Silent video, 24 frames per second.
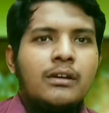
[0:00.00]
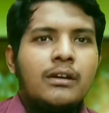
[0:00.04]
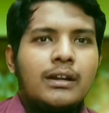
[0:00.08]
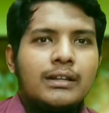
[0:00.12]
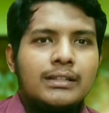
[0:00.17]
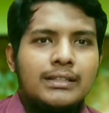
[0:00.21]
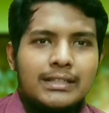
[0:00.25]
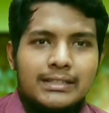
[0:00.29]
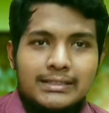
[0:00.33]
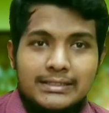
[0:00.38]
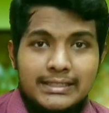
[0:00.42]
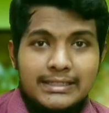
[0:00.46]

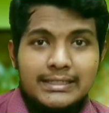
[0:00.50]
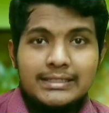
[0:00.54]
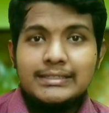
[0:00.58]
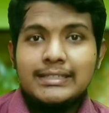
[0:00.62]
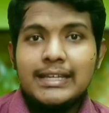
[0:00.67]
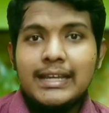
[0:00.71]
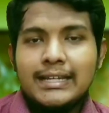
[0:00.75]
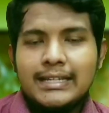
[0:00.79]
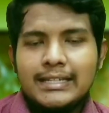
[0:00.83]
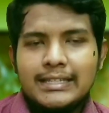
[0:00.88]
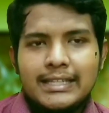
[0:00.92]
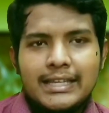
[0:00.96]
অর্থাৎ যে
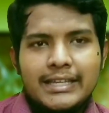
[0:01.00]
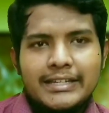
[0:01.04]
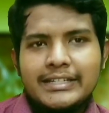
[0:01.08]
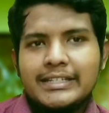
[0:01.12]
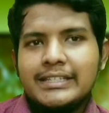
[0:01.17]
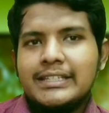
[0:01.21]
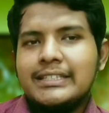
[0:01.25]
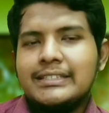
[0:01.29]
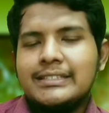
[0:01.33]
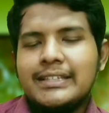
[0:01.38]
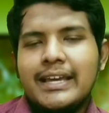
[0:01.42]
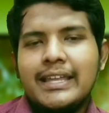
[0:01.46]
চাকরি তার
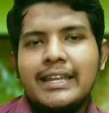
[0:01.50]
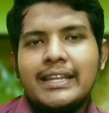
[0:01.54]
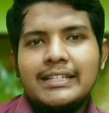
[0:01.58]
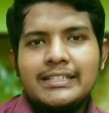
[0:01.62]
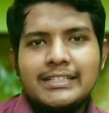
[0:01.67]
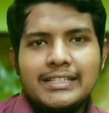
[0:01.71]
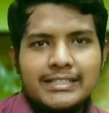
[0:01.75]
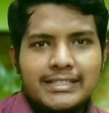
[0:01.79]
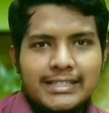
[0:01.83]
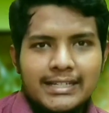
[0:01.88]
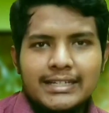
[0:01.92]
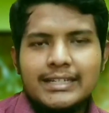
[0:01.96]
সাথে যায় না
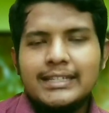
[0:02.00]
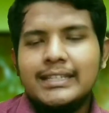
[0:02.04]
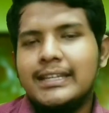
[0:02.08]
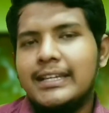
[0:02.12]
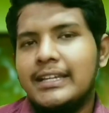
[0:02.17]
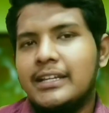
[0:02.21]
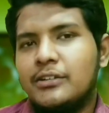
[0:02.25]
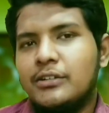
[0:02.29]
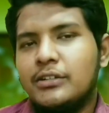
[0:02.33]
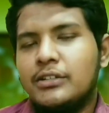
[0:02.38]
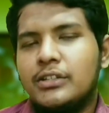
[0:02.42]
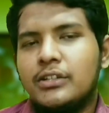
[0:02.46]
সেই চাকরি
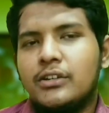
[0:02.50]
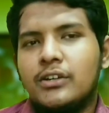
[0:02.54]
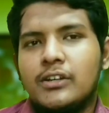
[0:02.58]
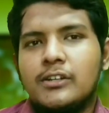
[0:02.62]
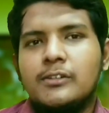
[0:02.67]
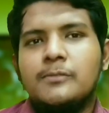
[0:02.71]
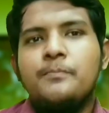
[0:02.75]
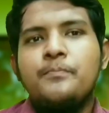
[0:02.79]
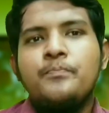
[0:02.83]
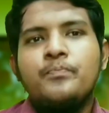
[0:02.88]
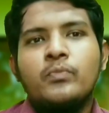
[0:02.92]
তাকে করতে হয়